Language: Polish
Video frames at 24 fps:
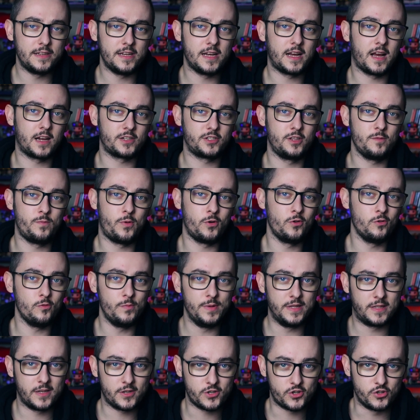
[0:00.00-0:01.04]
nie każdy polubi
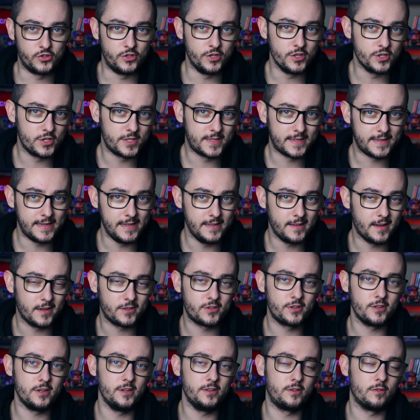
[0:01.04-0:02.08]
też Dirge Skina,
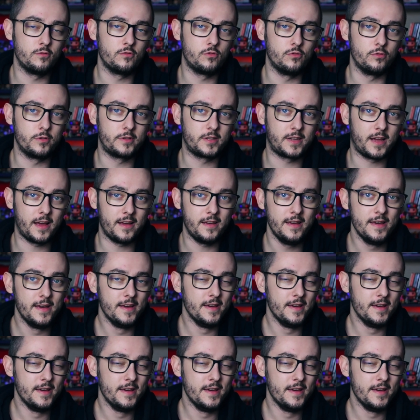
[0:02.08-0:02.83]
czyli tą kurtkę